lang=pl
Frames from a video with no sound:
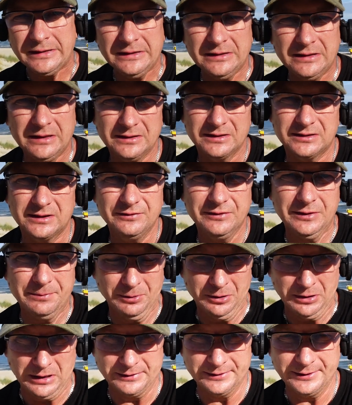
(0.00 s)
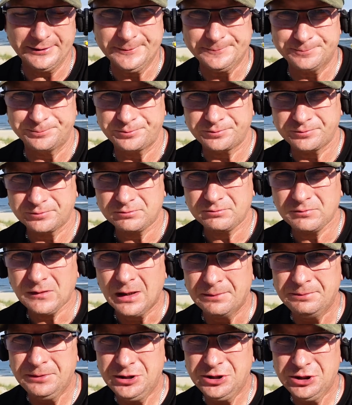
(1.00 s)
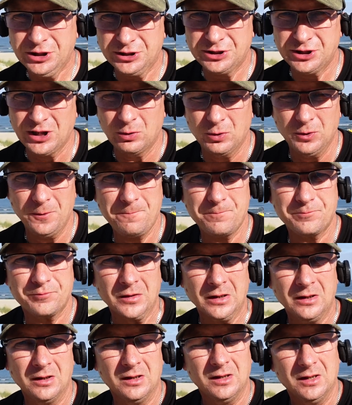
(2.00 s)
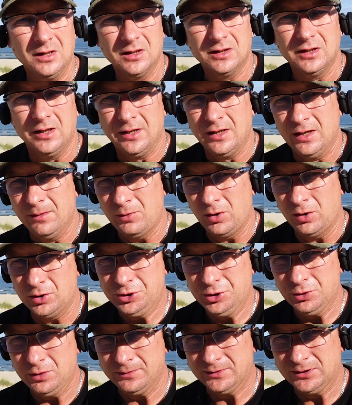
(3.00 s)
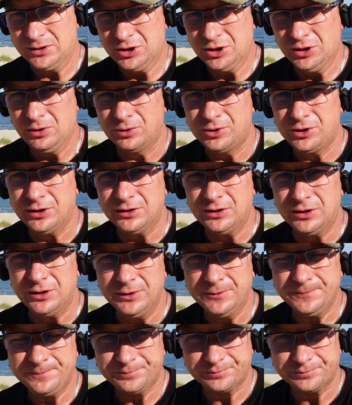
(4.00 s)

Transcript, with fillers: intensywny poranek, pić się chciało. Pochodziłem z 3 godzinki,